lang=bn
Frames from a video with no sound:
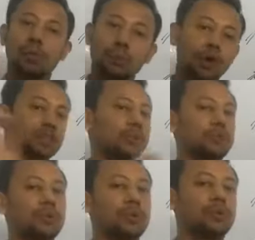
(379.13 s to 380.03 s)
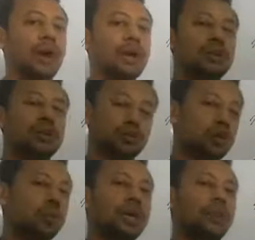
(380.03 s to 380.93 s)
পর্যাপ্ত পরিমাণ
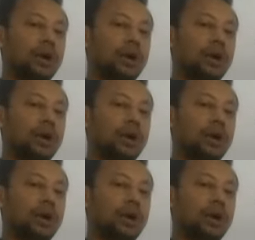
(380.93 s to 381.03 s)
সুবিধা